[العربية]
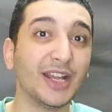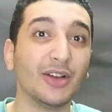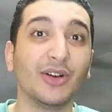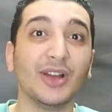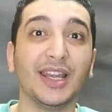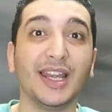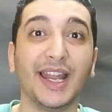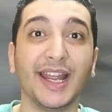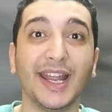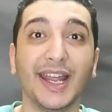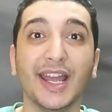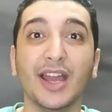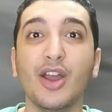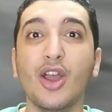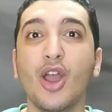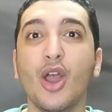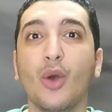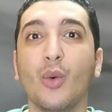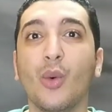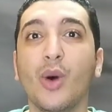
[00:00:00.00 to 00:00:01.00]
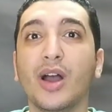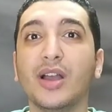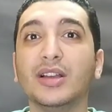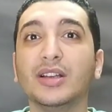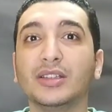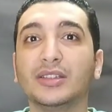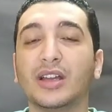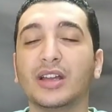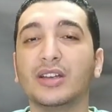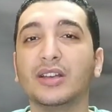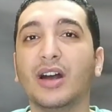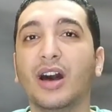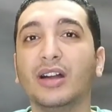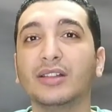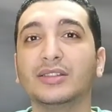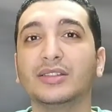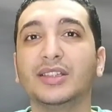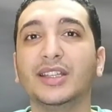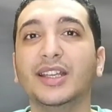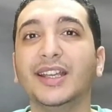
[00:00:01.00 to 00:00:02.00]
ايه ولا ايه وهيقدر
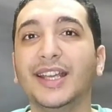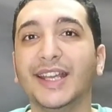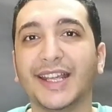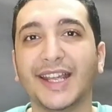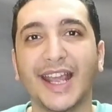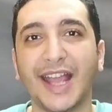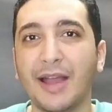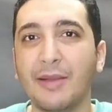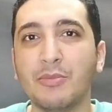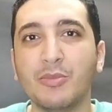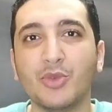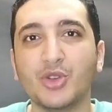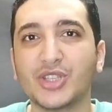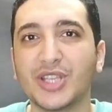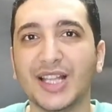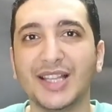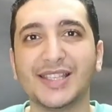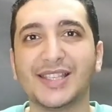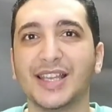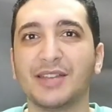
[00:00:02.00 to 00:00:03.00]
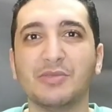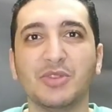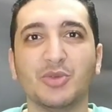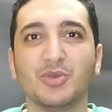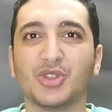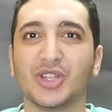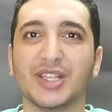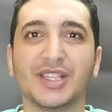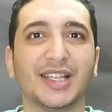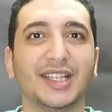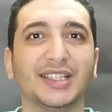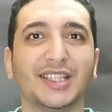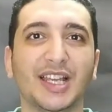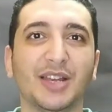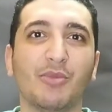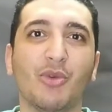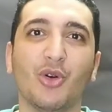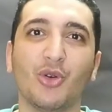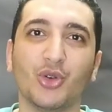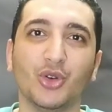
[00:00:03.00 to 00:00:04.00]
يغطي كام مسلسل من المسلسلات
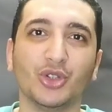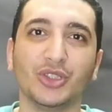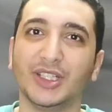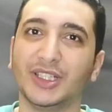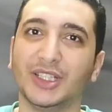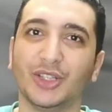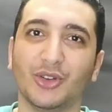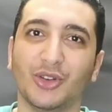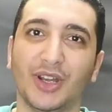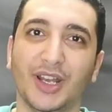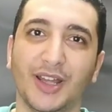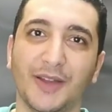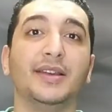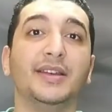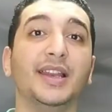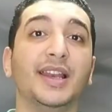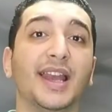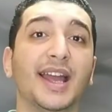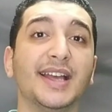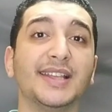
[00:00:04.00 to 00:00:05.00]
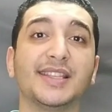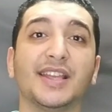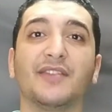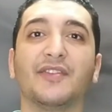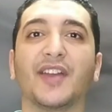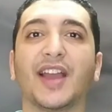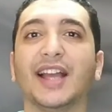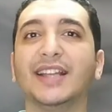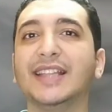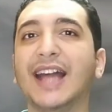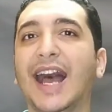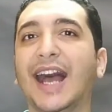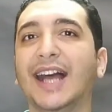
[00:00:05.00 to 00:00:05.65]
اللي موجوده دي كلها للاسف غاد